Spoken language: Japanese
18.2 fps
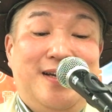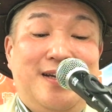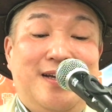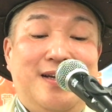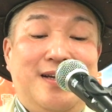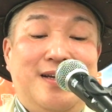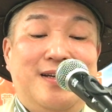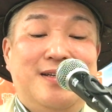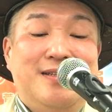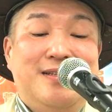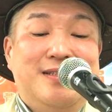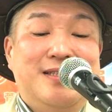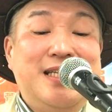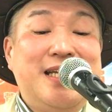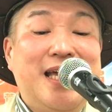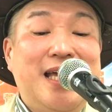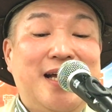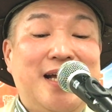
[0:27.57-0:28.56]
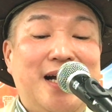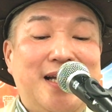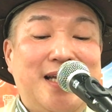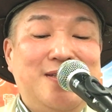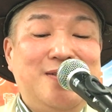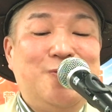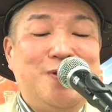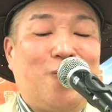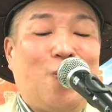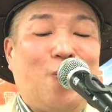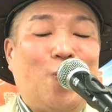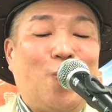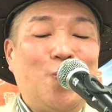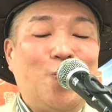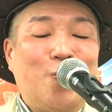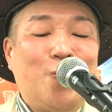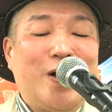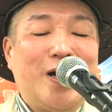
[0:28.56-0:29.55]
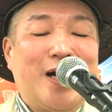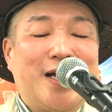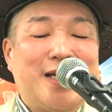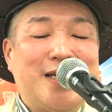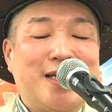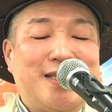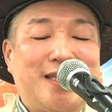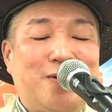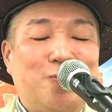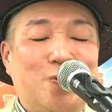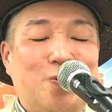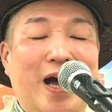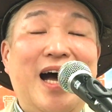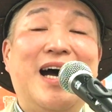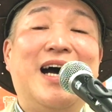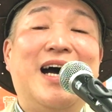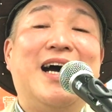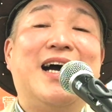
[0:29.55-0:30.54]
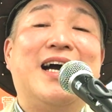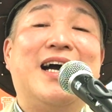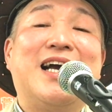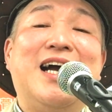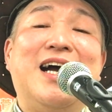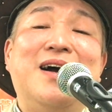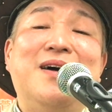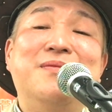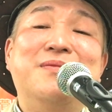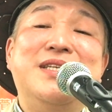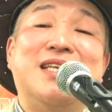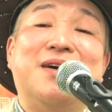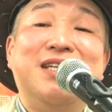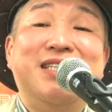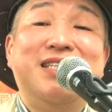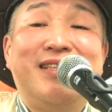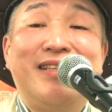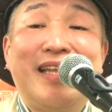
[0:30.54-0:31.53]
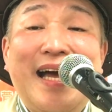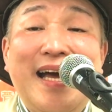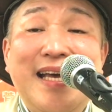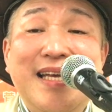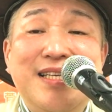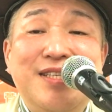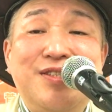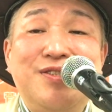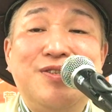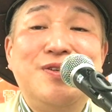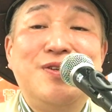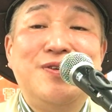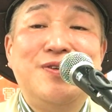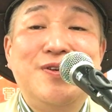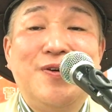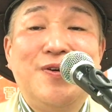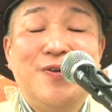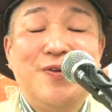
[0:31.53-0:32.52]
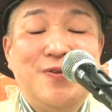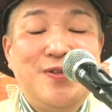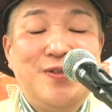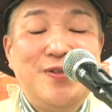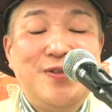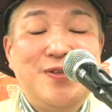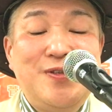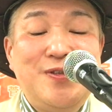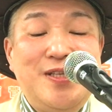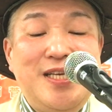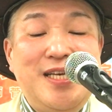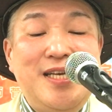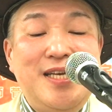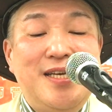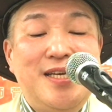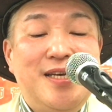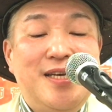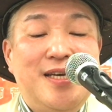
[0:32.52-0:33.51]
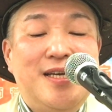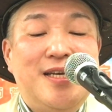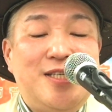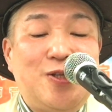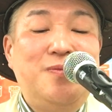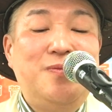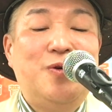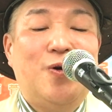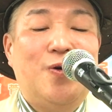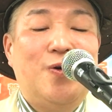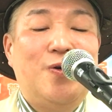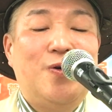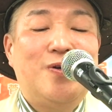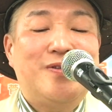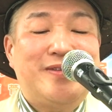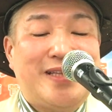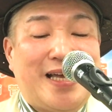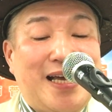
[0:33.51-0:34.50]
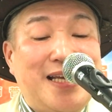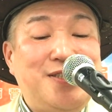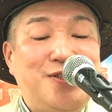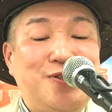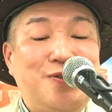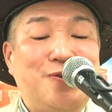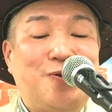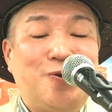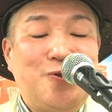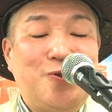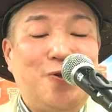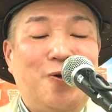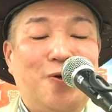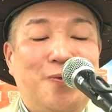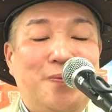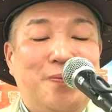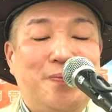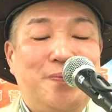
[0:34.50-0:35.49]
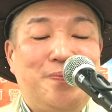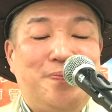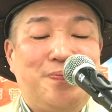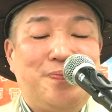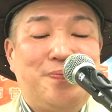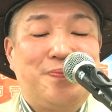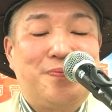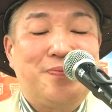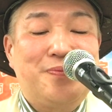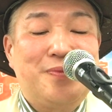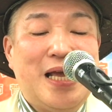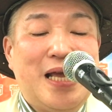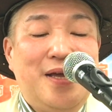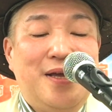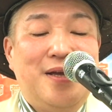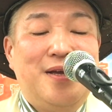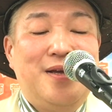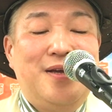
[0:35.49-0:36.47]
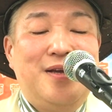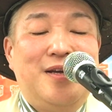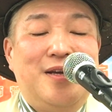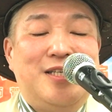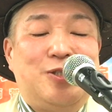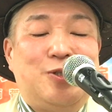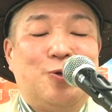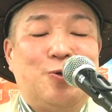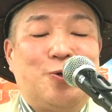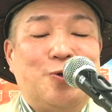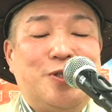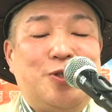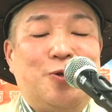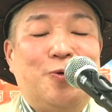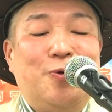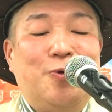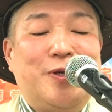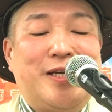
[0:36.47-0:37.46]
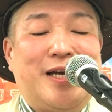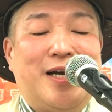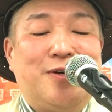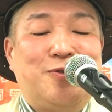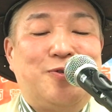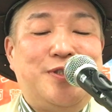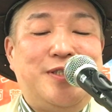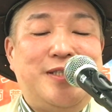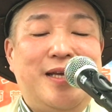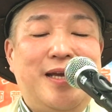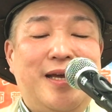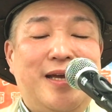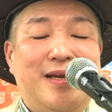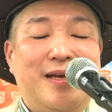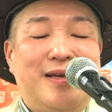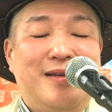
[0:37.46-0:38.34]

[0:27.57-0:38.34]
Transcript: 人間関係において心がけたいことは神様に対するように人にも対すること人と人を比較して